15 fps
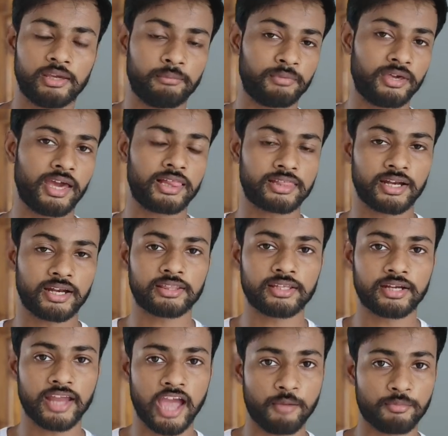మీ హెల్త్ని అయితే
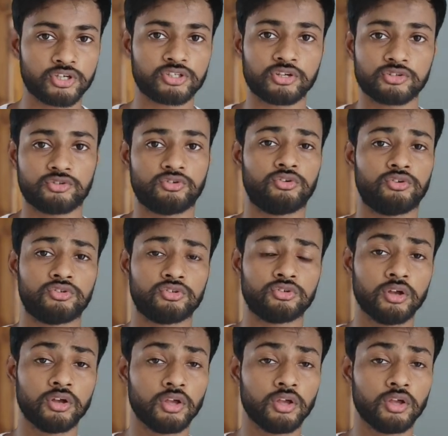డ్యామేజ్ చేసుకోవచ్చు